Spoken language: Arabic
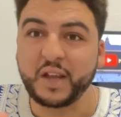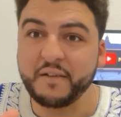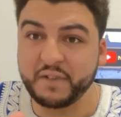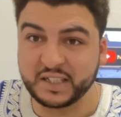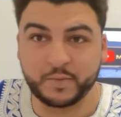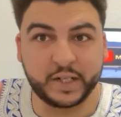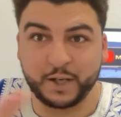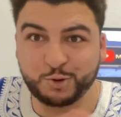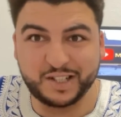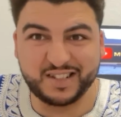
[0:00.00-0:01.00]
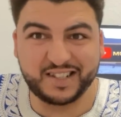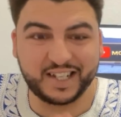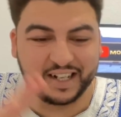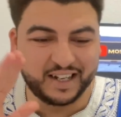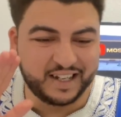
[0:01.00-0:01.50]
فنتمناو
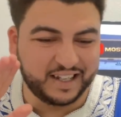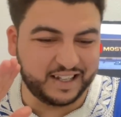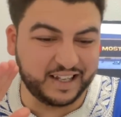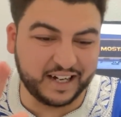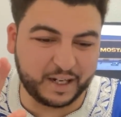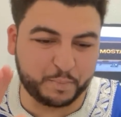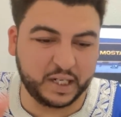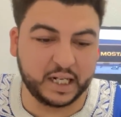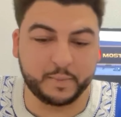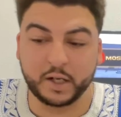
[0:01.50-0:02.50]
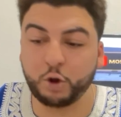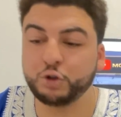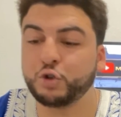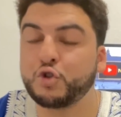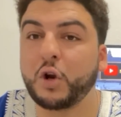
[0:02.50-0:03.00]
التيسير يا رب العالمين خذ
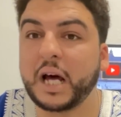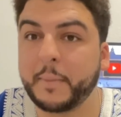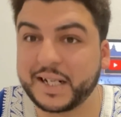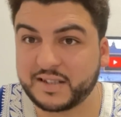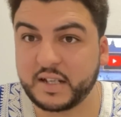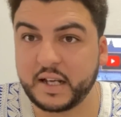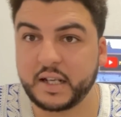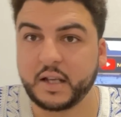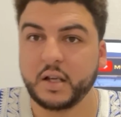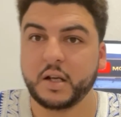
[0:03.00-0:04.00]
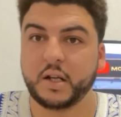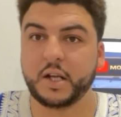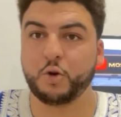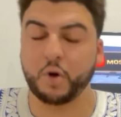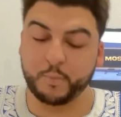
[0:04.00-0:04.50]
ندوزو للخبر الثاني اللي
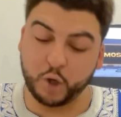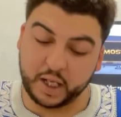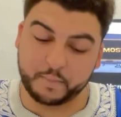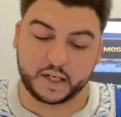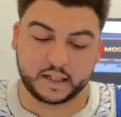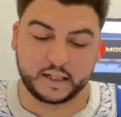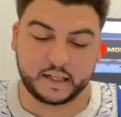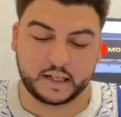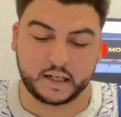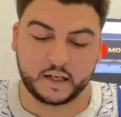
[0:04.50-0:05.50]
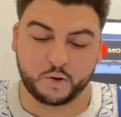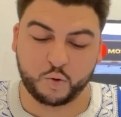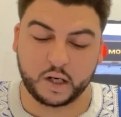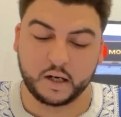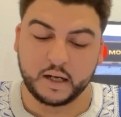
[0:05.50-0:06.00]
هو مهم كذلك اللي
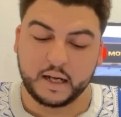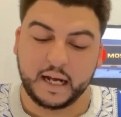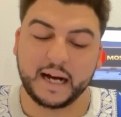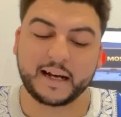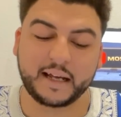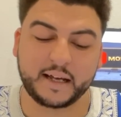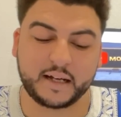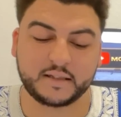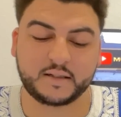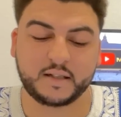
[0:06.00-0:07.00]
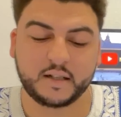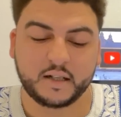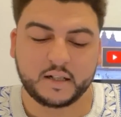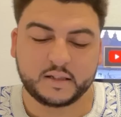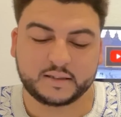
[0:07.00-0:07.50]
هو حقيقه
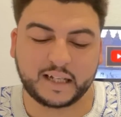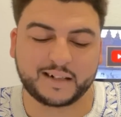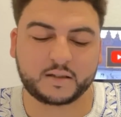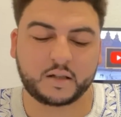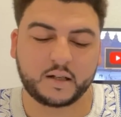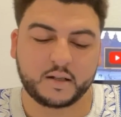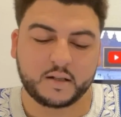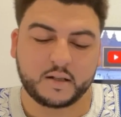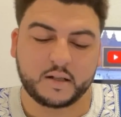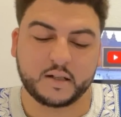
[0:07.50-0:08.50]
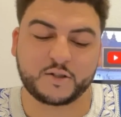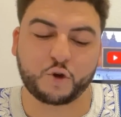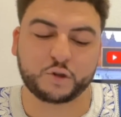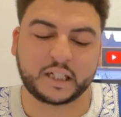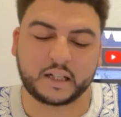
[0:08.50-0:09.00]
طرد
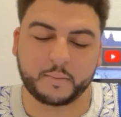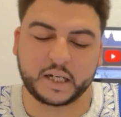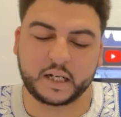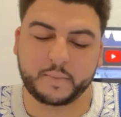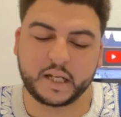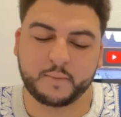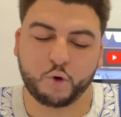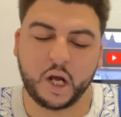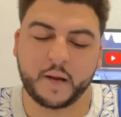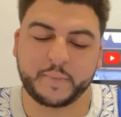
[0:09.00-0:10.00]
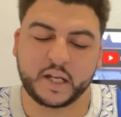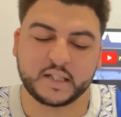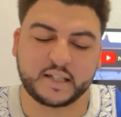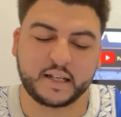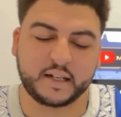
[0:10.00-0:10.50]
السلطات المغربيه
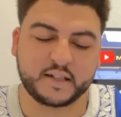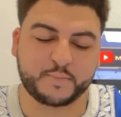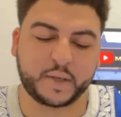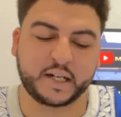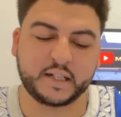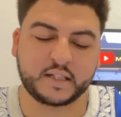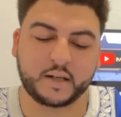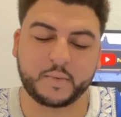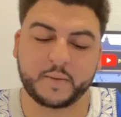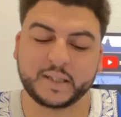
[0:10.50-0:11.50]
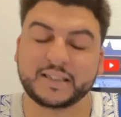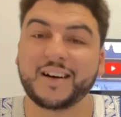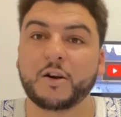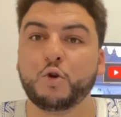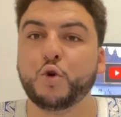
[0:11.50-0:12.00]
لمحاميتين اسبانيتين من
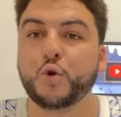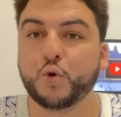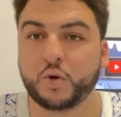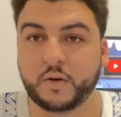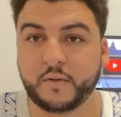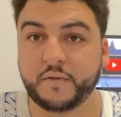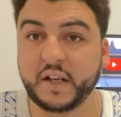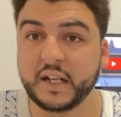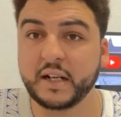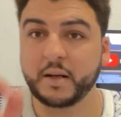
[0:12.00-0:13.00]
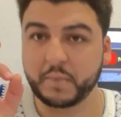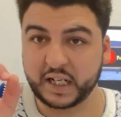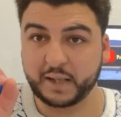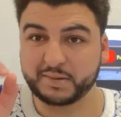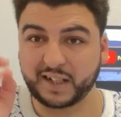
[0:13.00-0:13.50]
مطار العيون فعلا
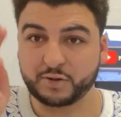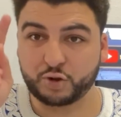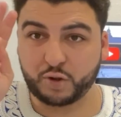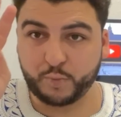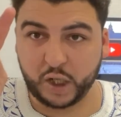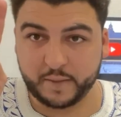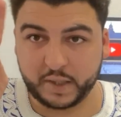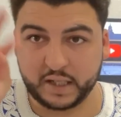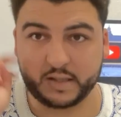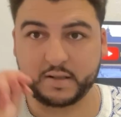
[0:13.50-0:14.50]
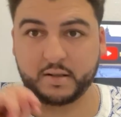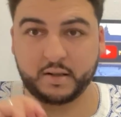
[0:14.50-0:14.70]
المغرب طرد جوج المحاميات